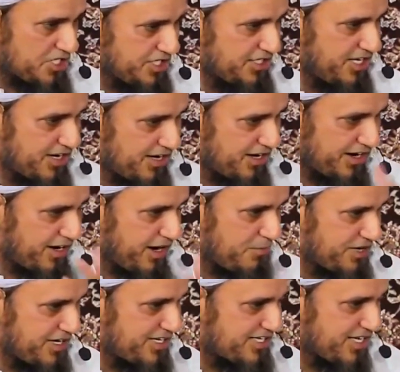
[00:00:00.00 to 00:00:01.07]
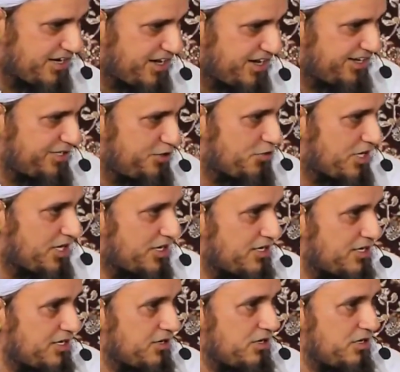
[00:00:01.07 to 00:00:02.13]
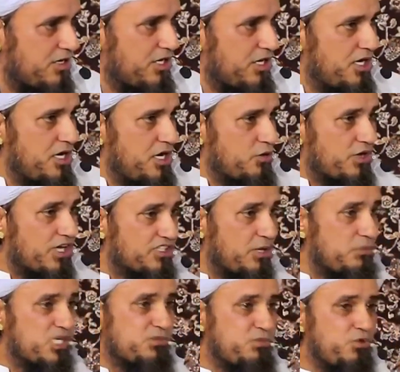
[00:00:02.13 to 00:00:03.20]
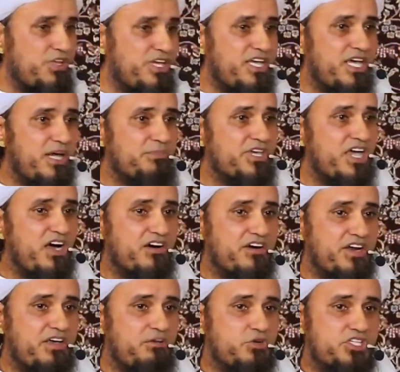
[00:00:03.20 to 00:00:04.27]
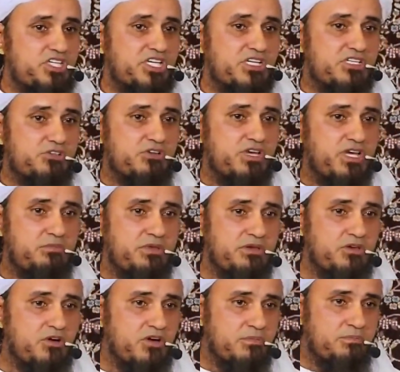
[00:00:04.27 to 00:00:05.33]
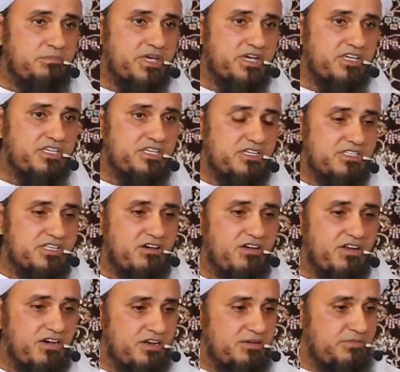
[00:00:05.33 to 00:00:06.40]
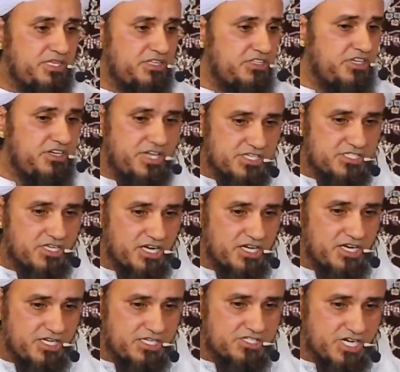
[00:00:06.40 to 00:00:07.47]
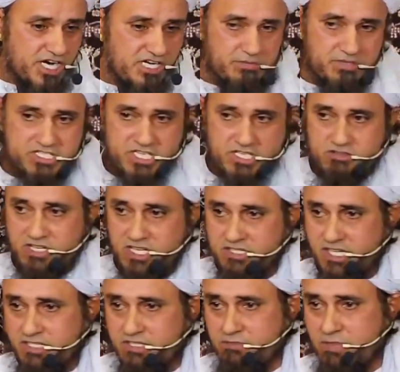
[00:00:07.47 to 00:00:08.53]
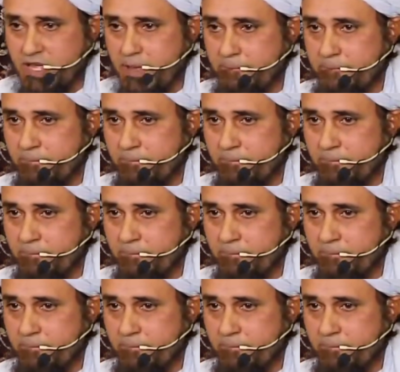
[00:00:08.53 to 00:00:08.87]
ले मशीन के अल्लाह के नाम लेने से हलाल नहीं होगा कहते हैं मजबूरी है अब क्या करें वो चिकन जो है हमें यूरोप में कहीं ऐसे हलाल मिलती नहीं इस तरह की ना स्टाइल भी चेंज हो जाता है एकदम